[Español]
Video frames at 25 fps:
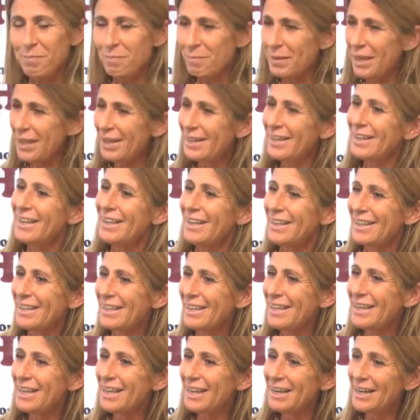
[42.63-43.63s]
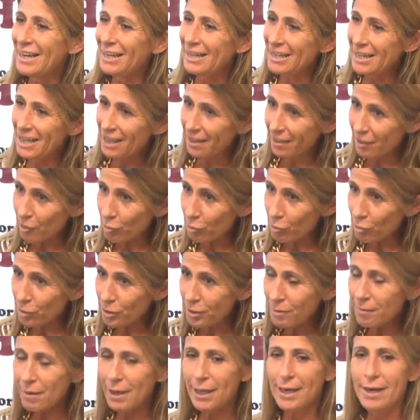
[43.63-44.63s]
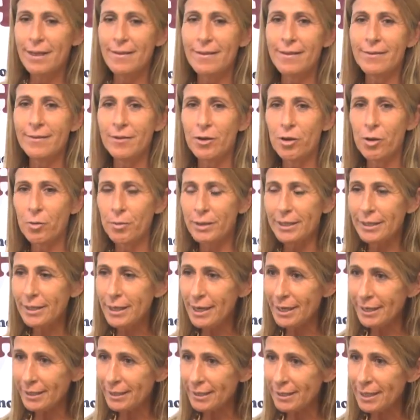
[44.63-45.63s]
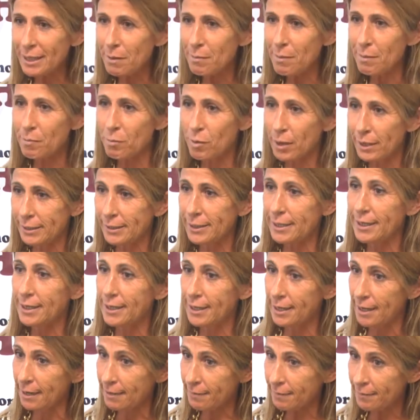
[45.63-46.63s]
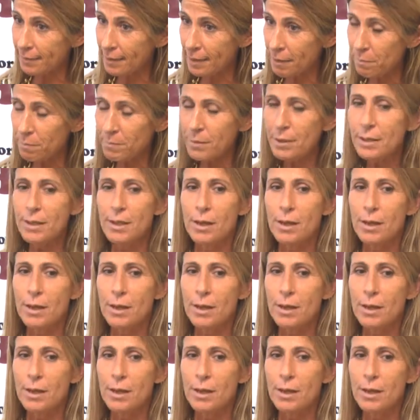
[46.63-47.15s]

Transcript: Bien, y en el día de hoy, a las 19.30, vamos a tener en el CEP